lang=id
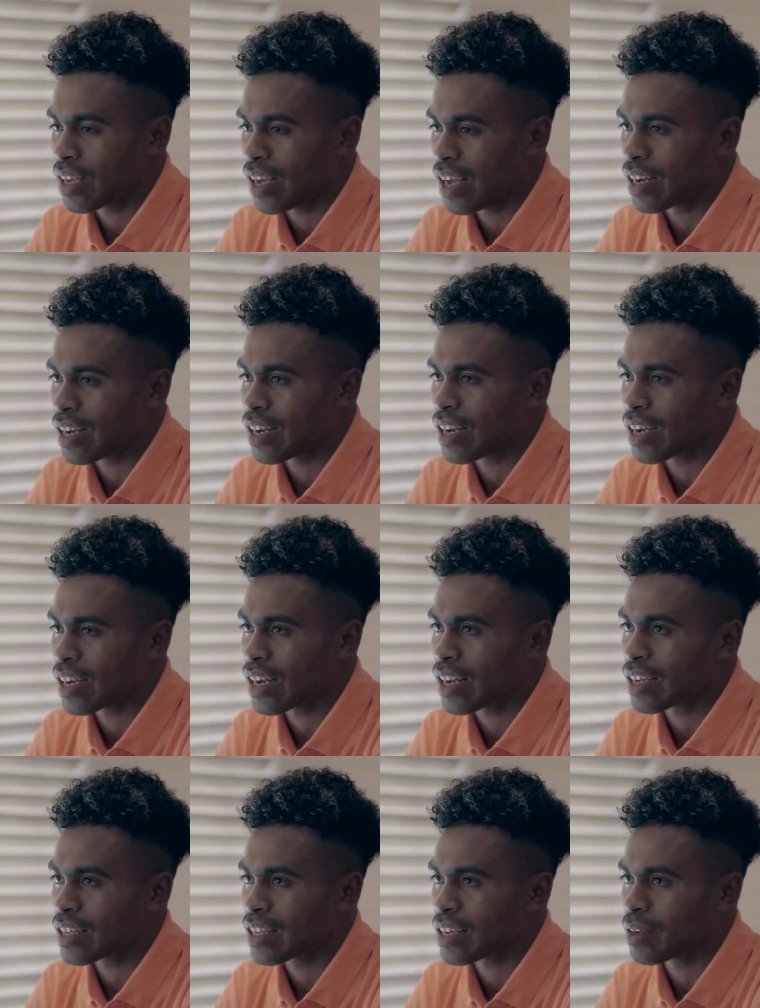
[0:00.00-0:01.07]
ada
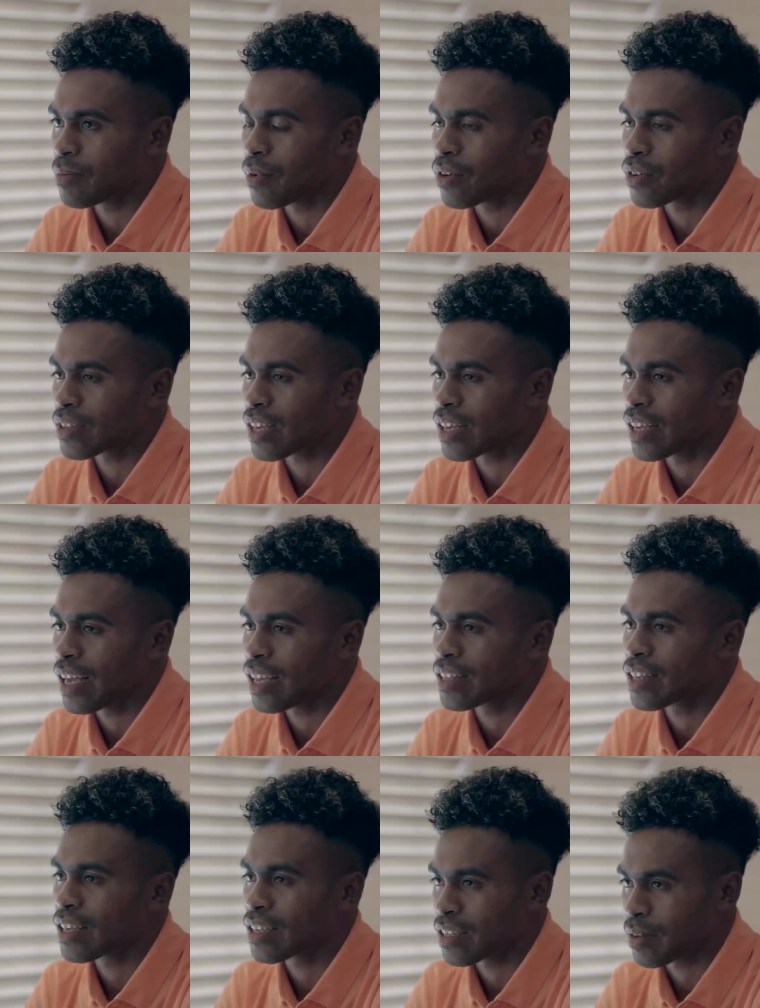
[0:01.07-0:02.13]
laki-laki yang di bawah saya
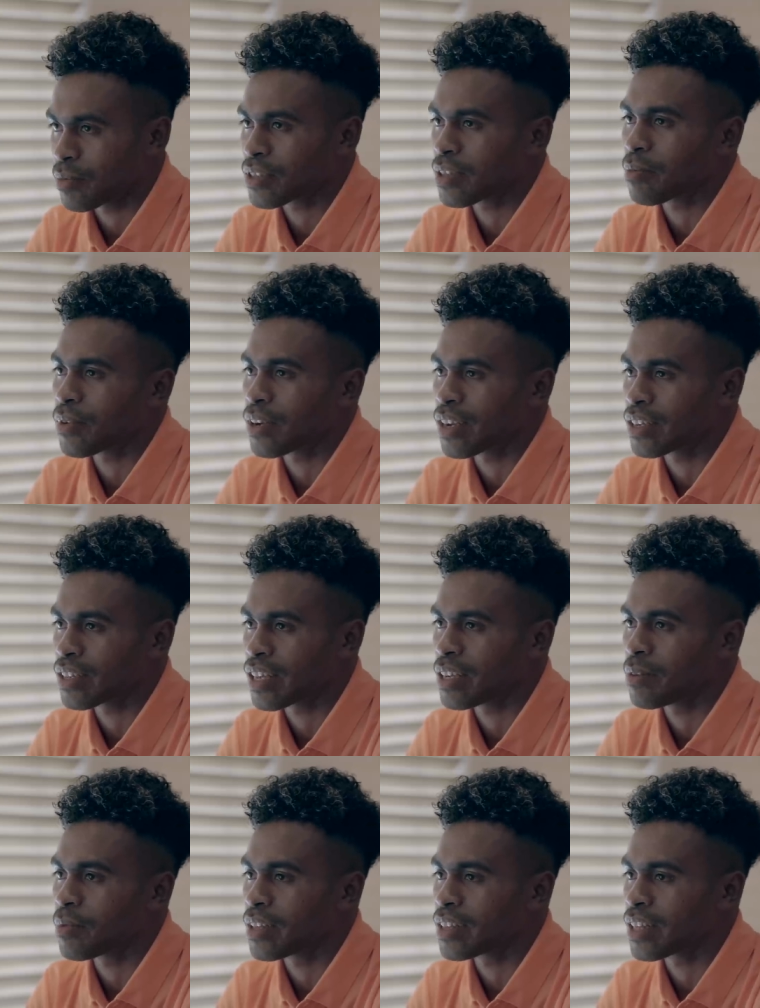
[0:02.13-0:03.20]
Yanjo yang sama-sama yang saya
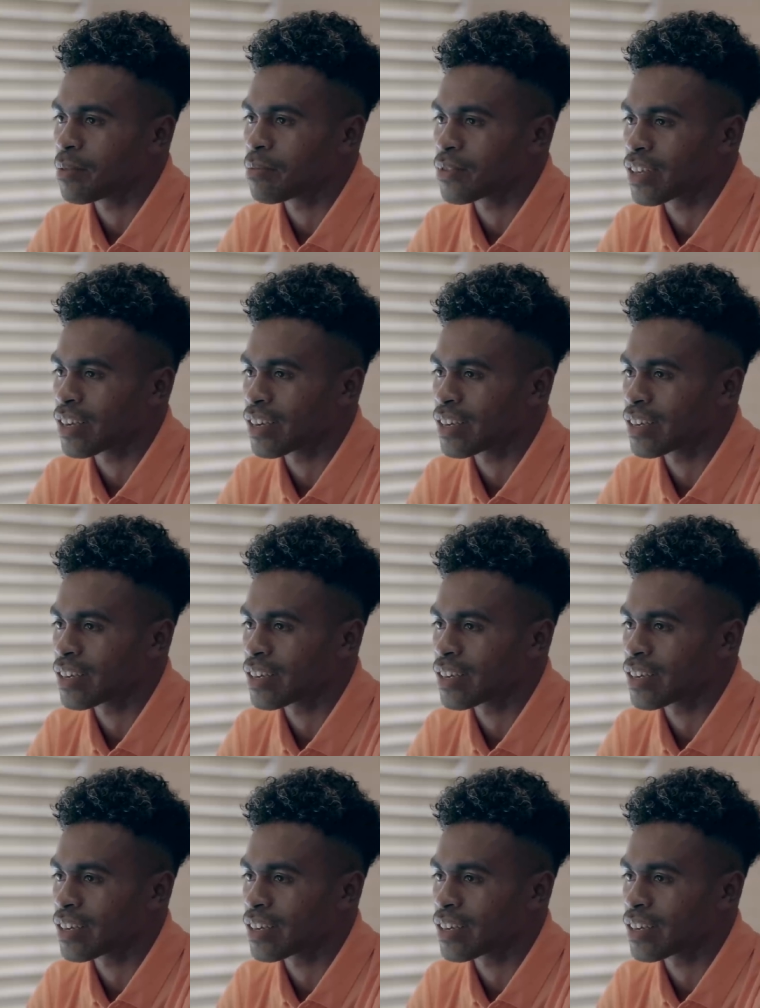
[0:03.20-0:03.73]
di PSM sekarang.